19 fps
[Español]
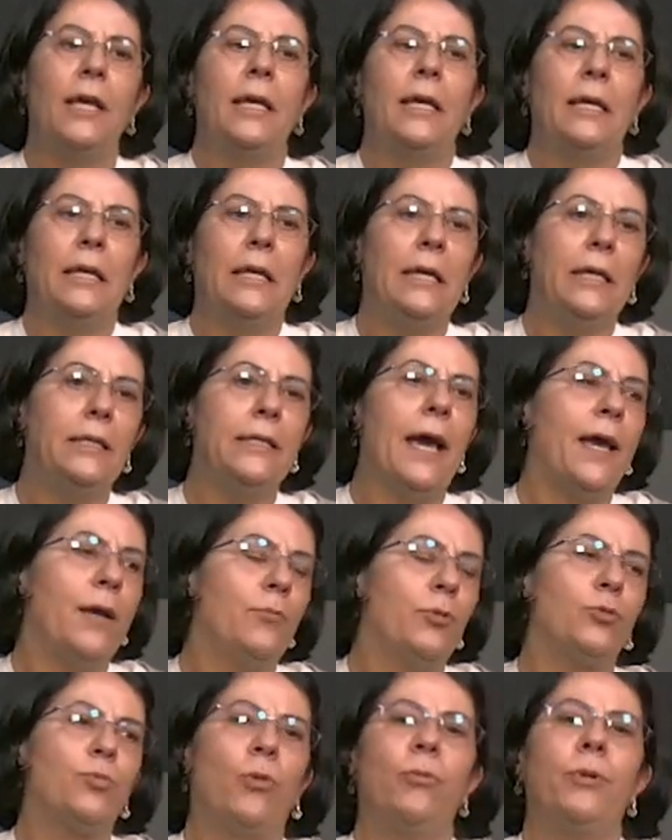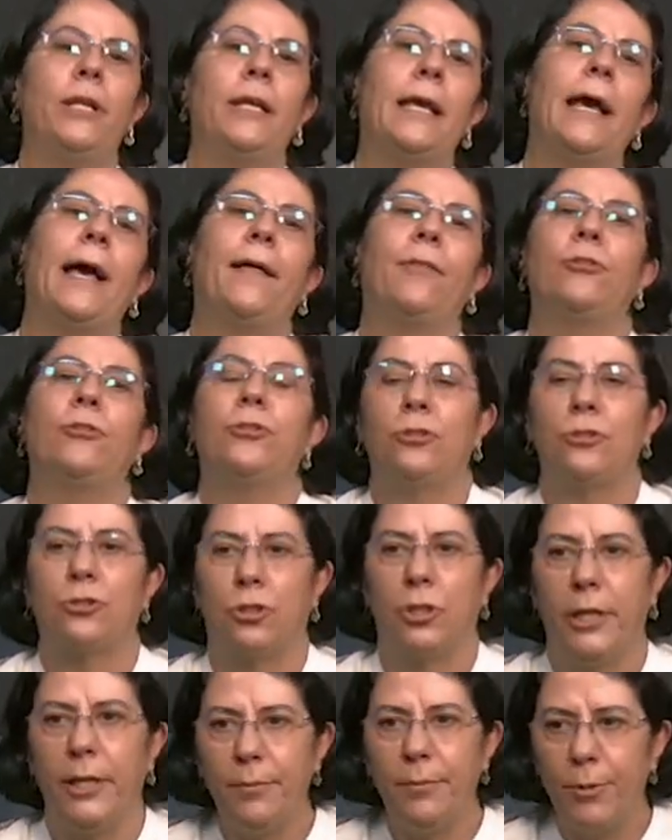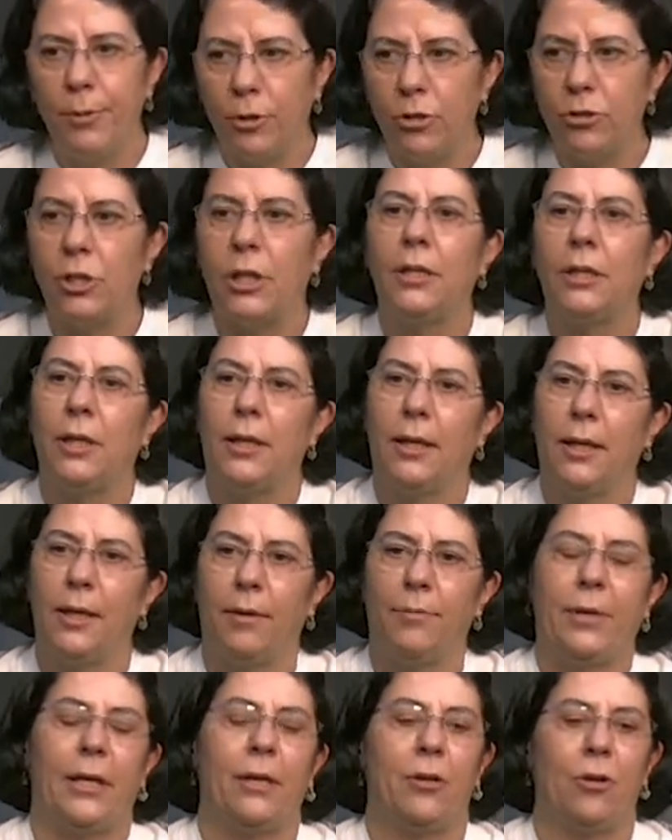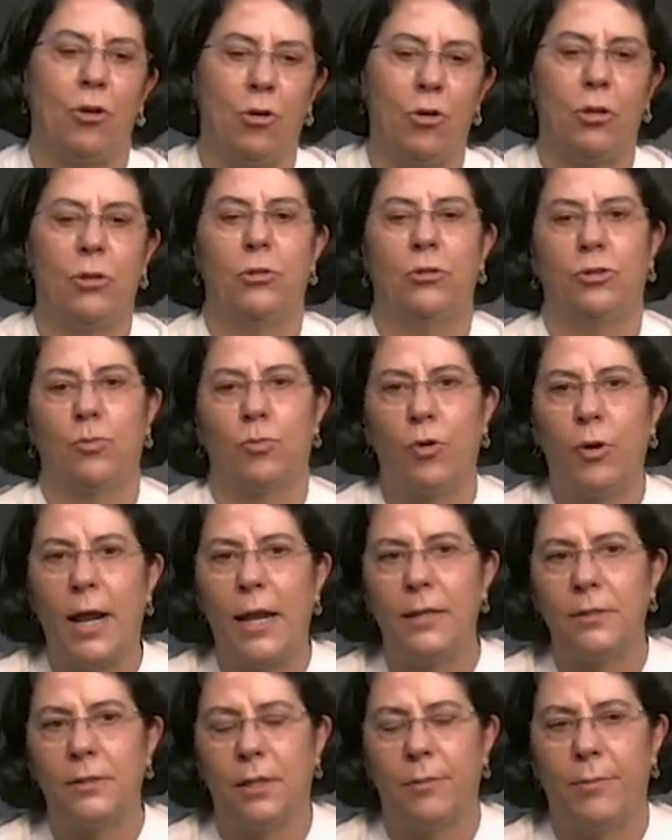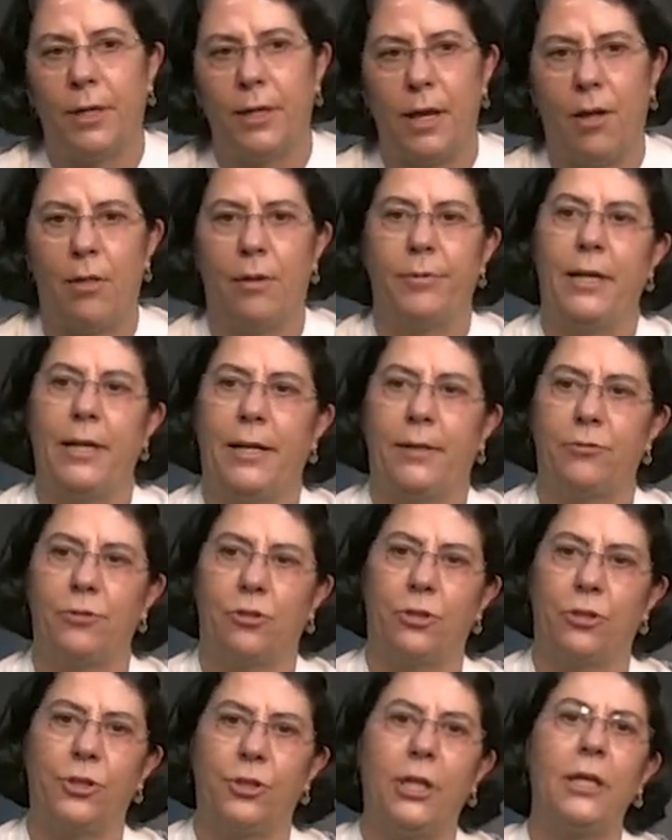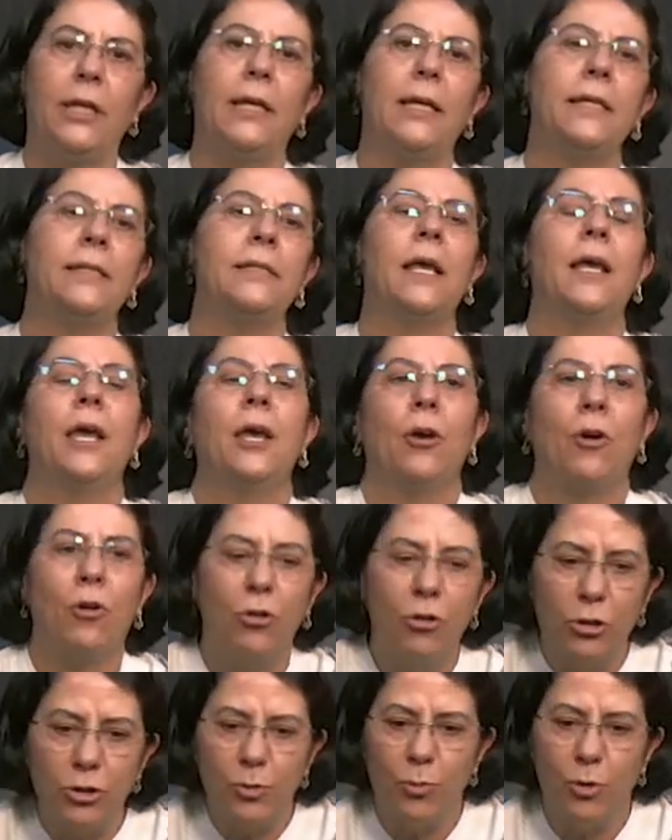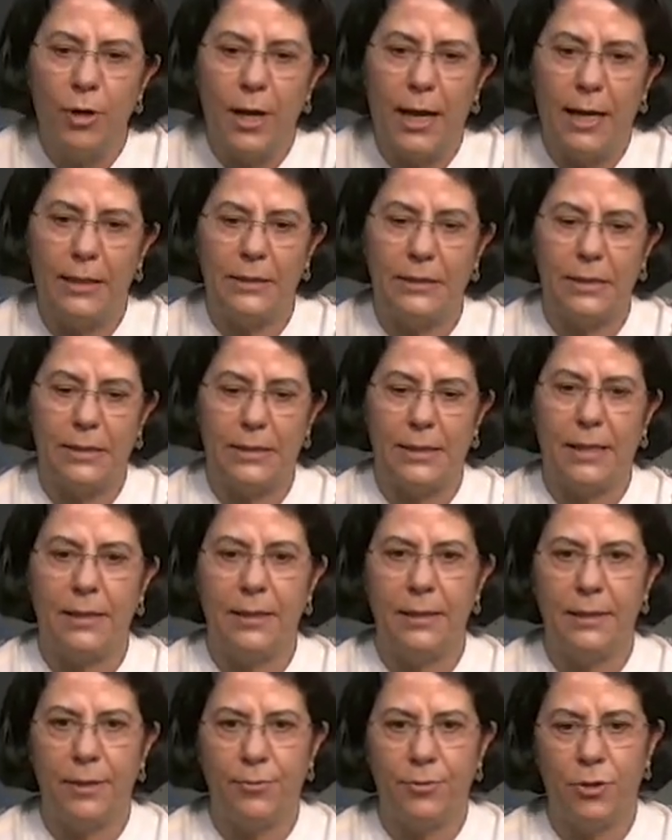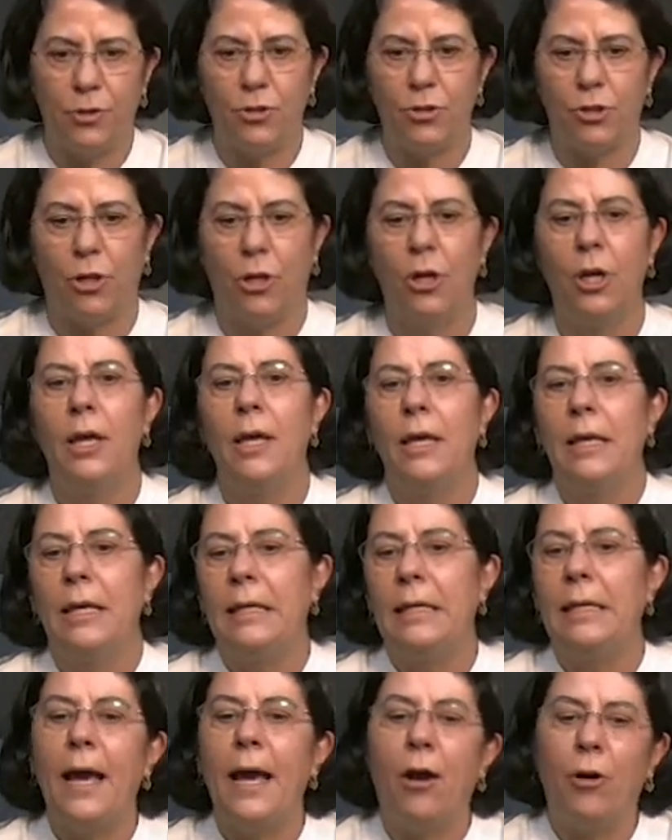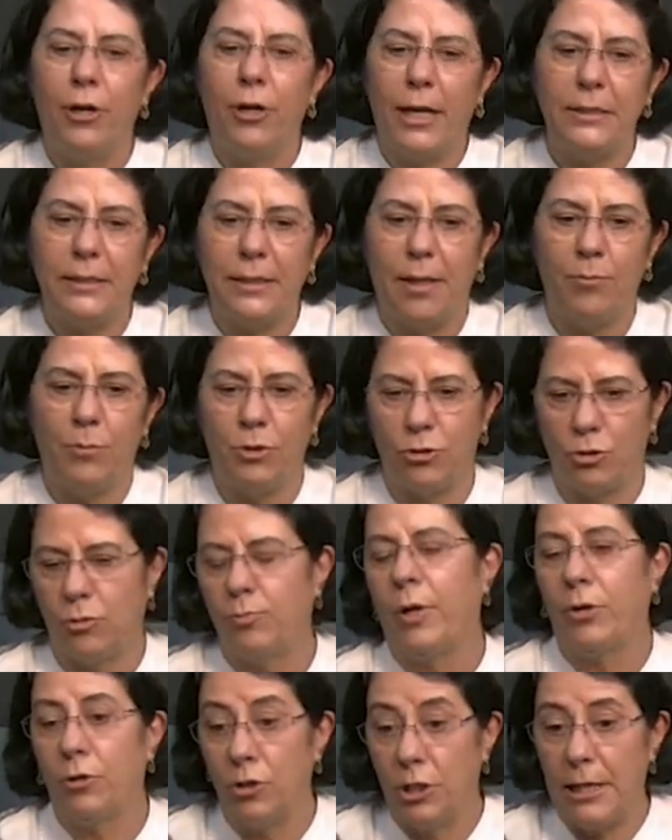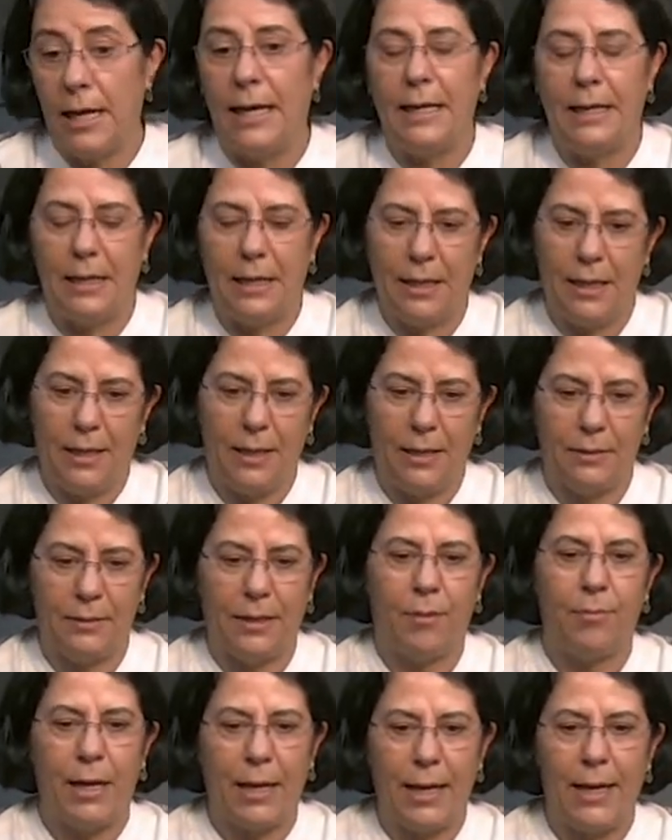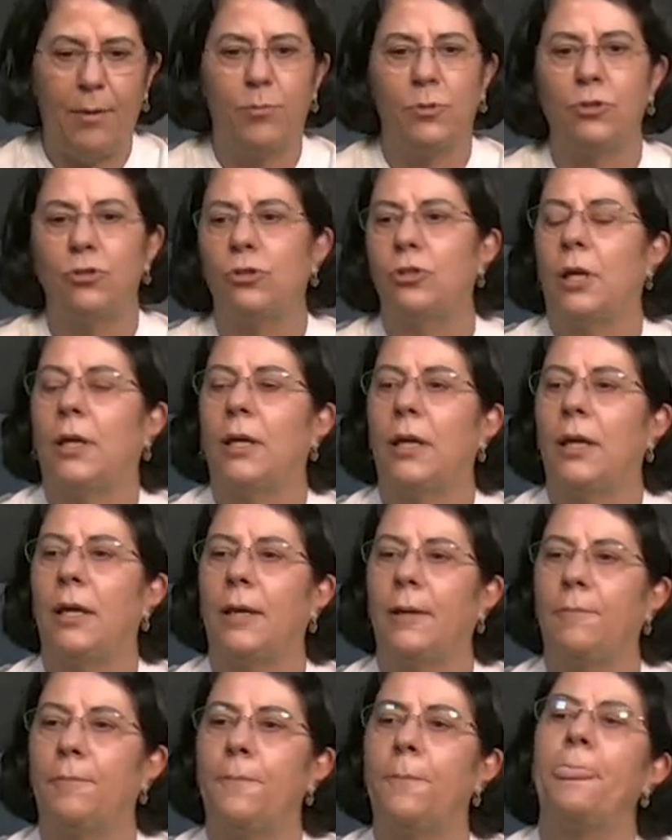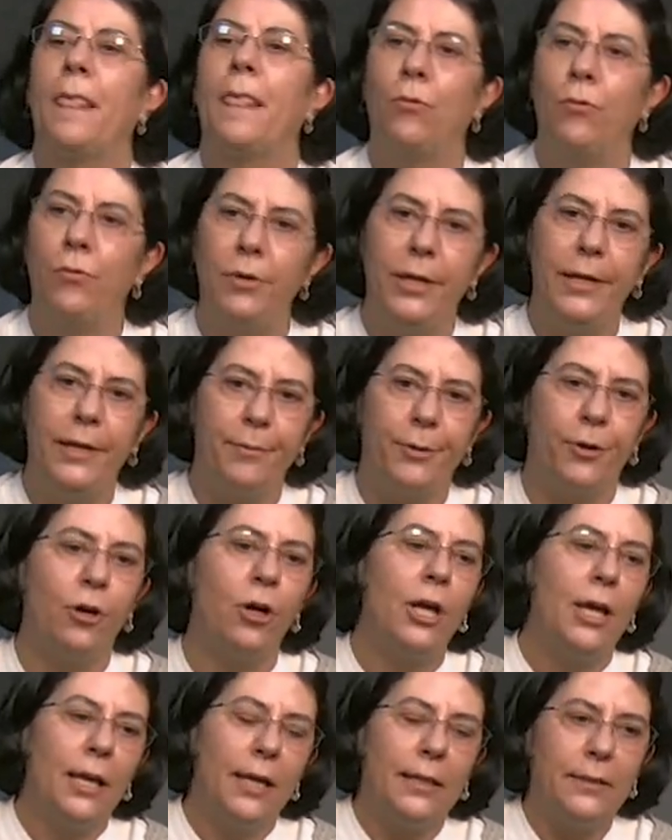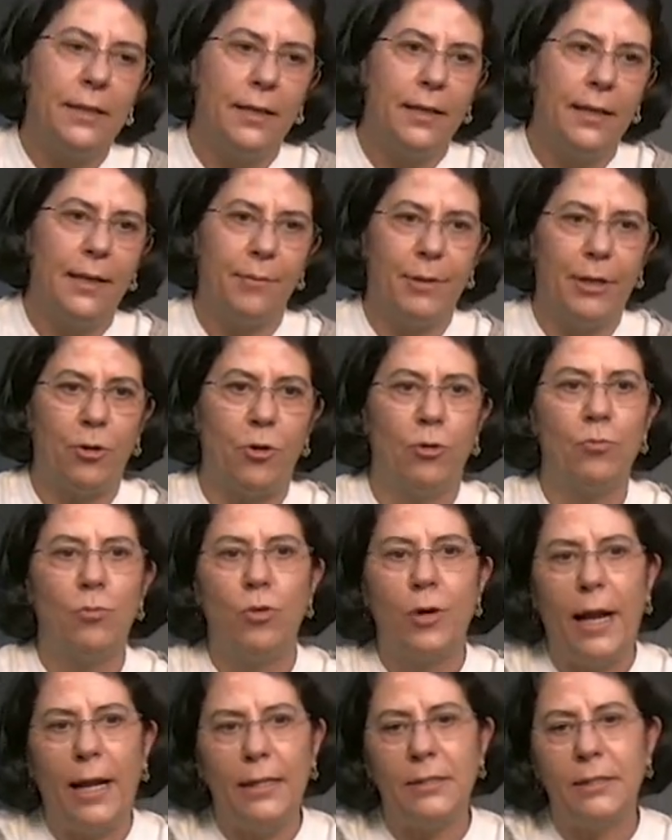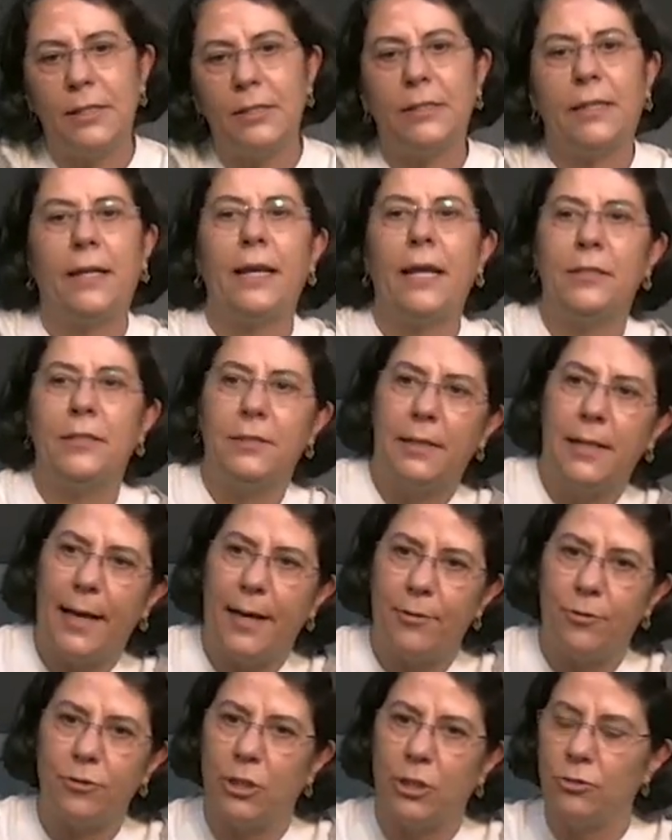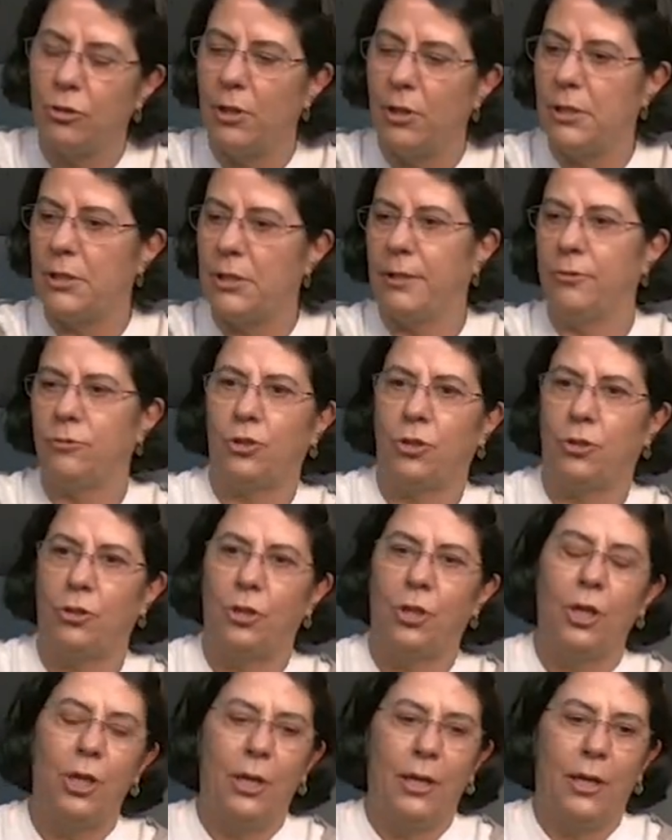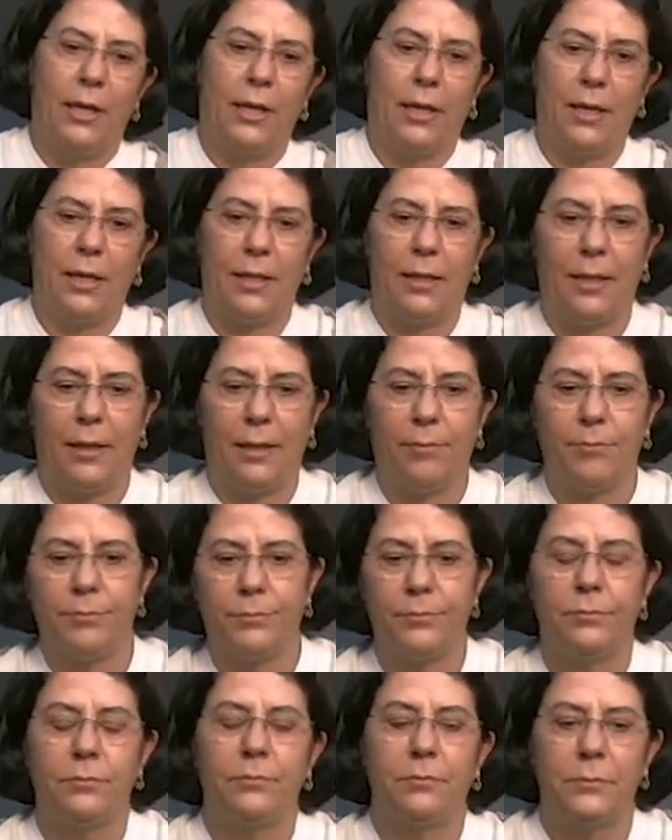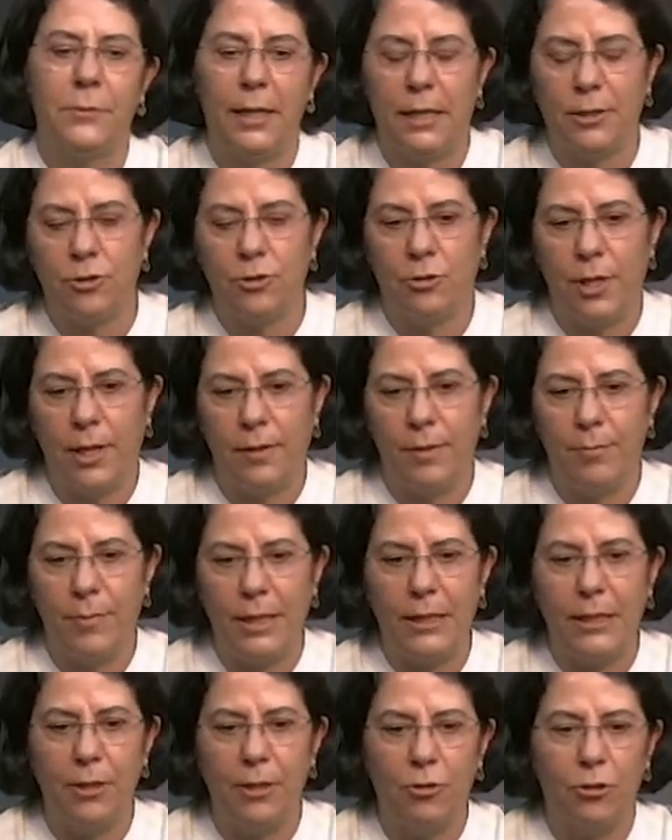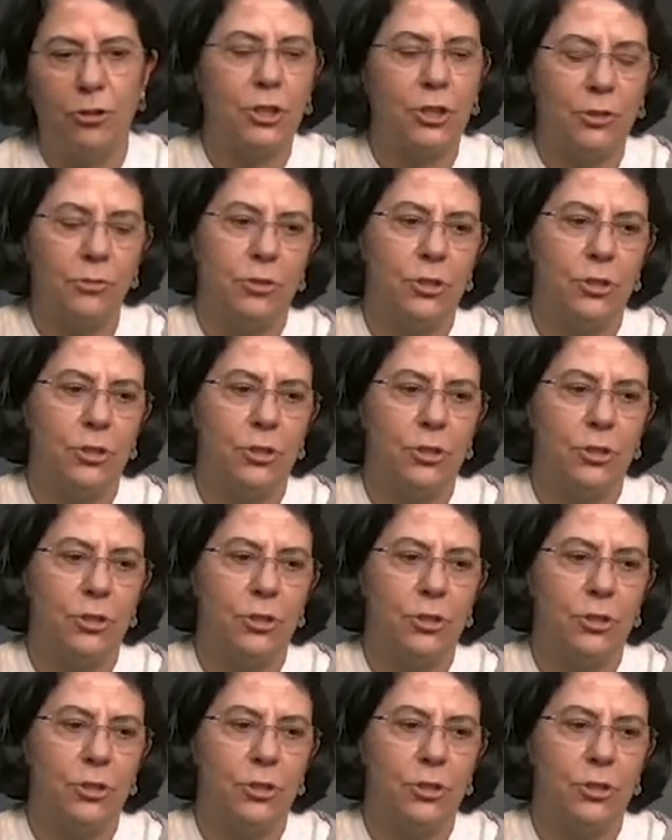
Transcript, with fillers: y ya hemos publicado dos libros que tienen que ver con los murales del mercado Abelardo Rodríguez, con los murales de San Ildefonso y ahora estamos, bueno, ya eh, trabajamos eh, un libro que tiene que ver con murales que están aislados en todo el centro Em, de la Ciudad de México, Centro